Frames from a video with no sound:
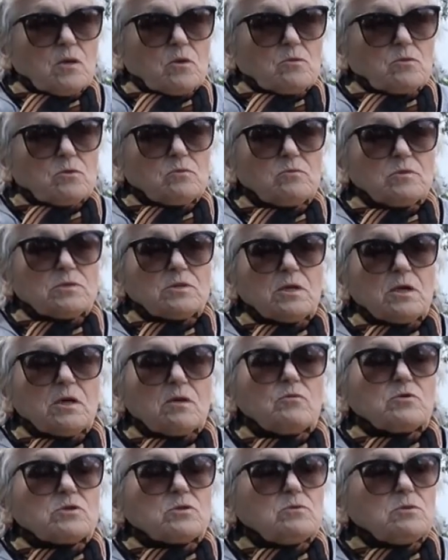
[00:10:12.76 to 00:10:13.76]
Ну вот
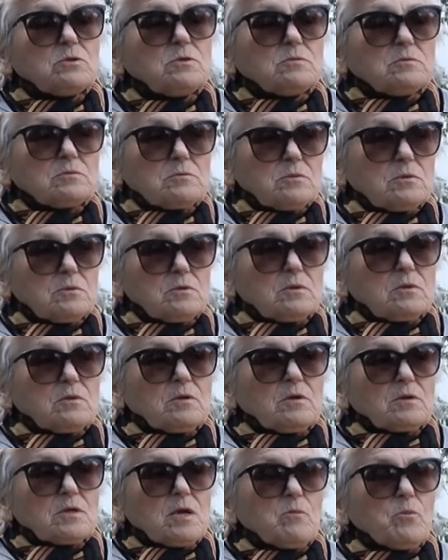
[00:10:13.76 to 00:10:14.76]
так вот, но
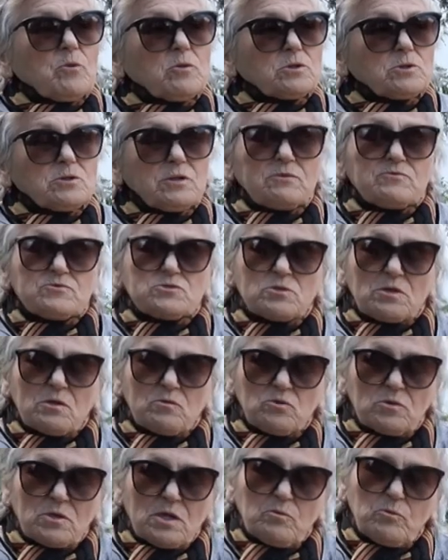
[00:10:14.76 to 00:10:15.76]
э, работали, все
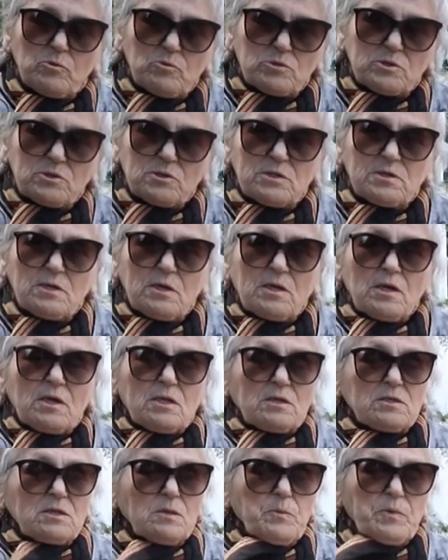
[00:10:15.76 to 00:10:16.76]
равно работали,
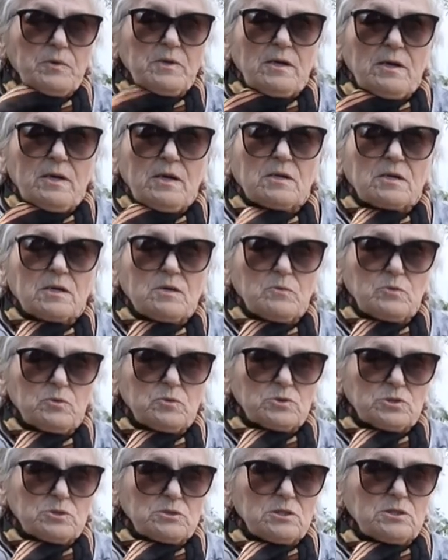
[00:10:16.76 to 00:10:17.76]
на полях
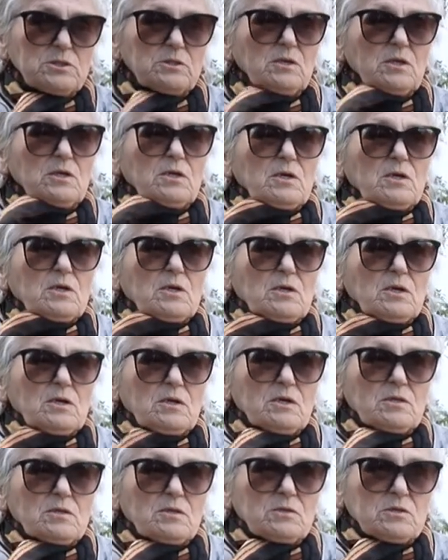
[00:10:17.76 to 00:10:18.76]
работали,
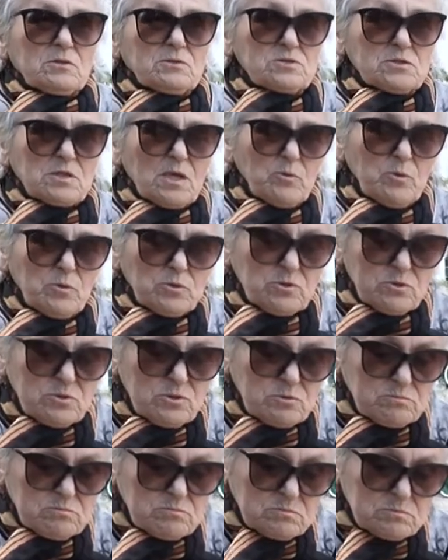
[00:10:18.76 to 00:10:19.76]
э, за
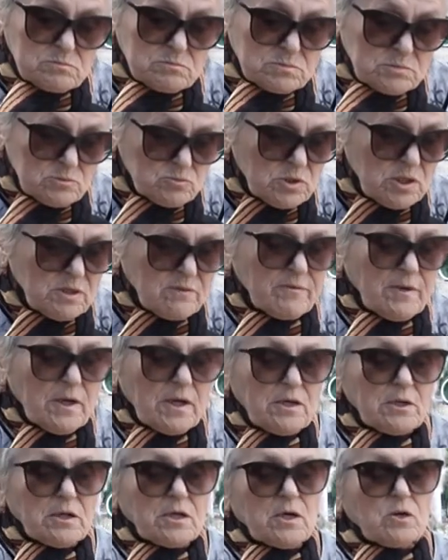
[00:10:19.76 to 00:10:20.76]
работу ну,
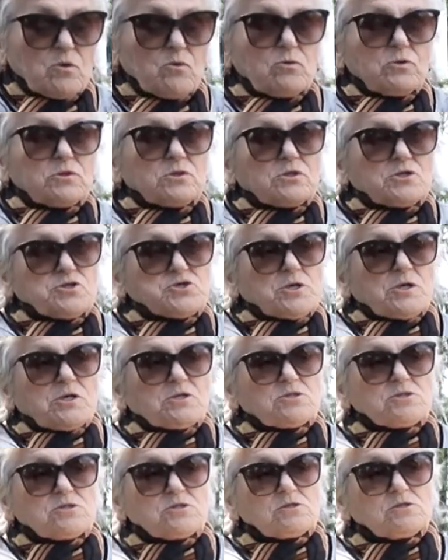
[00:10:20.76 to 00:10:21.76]
давали какую-то
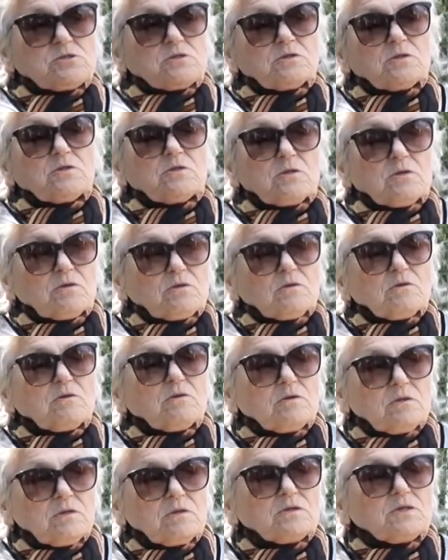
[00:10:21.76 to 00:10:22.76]
часть
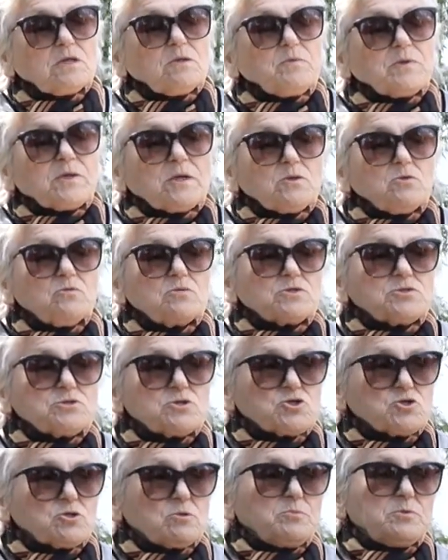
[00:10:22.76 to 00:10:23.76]
э, этой
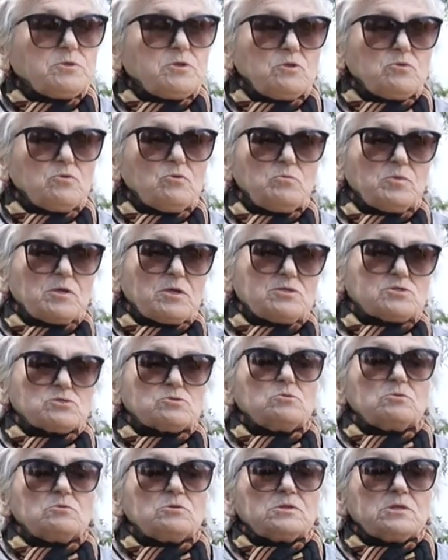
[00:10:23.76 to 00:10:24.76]
продукции, чтобы не умерли с
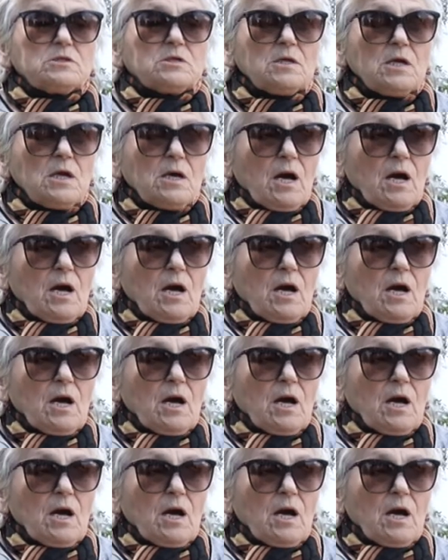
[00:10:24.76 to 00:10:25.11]
голода.